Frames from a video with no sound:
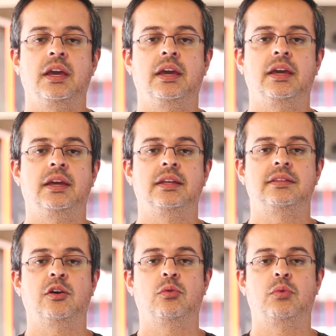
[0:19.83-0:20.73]
E
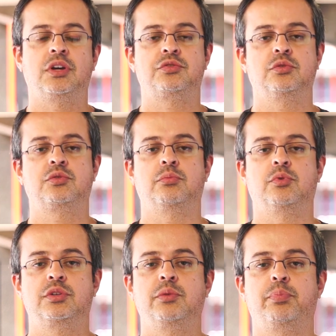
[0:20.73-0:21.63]
tem um assunto
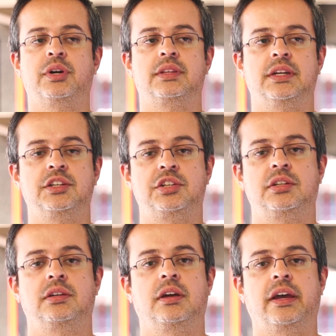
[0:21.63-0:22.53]
muito importante
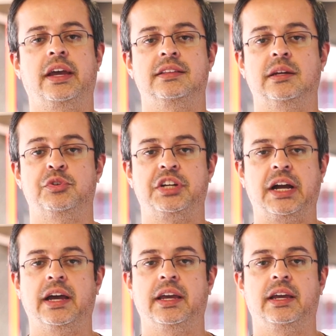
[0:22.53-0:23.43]
né, em termos de
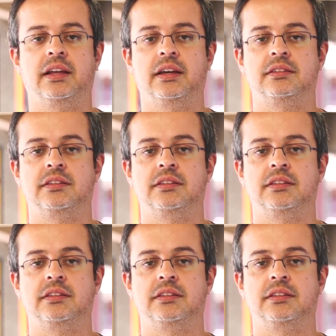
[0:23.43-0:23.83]
carreira, em